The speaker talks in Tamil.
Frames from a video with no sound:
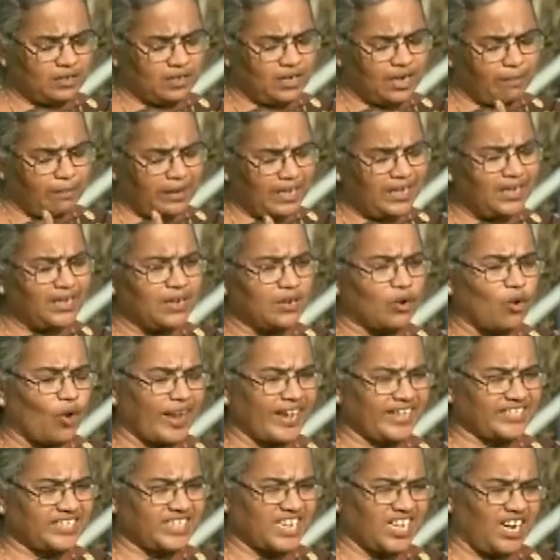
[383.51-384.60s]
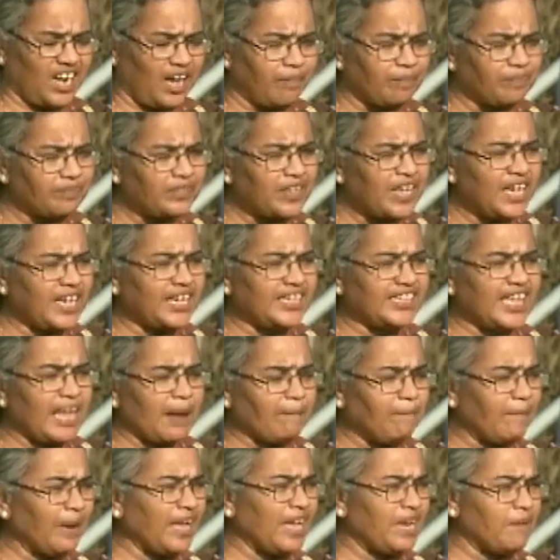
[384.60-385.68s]
நம்ம குறைச்சிக்கலாம் இது
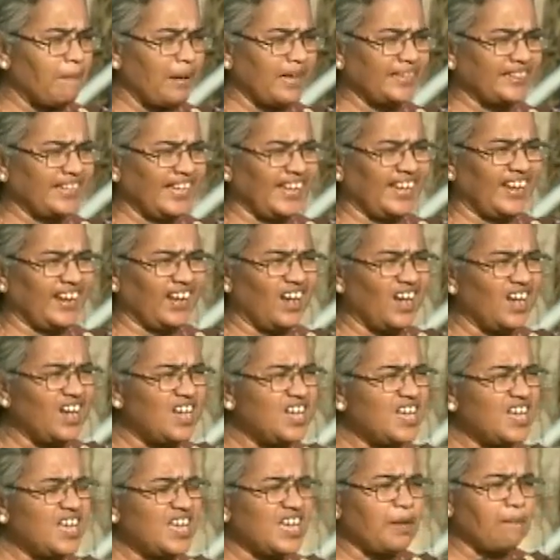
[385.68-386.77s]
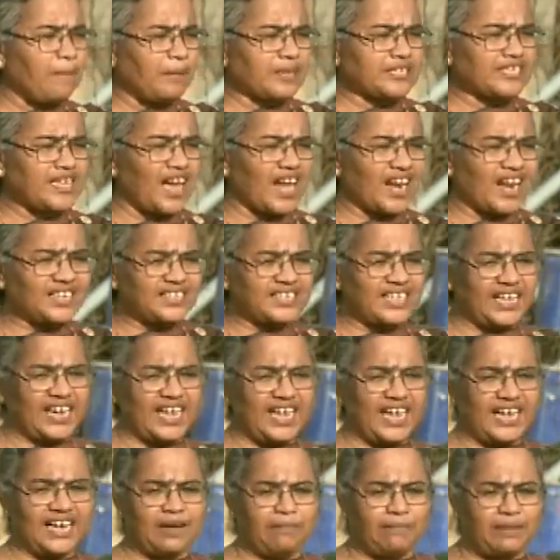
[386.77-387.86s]
எப்படின்னு பார்த்தீங்கன்னா இப்போ
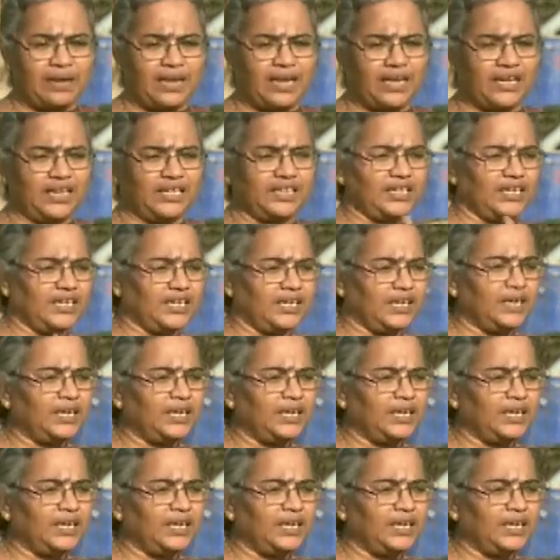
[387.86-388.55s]
சராசரியாக நம்ம இந்த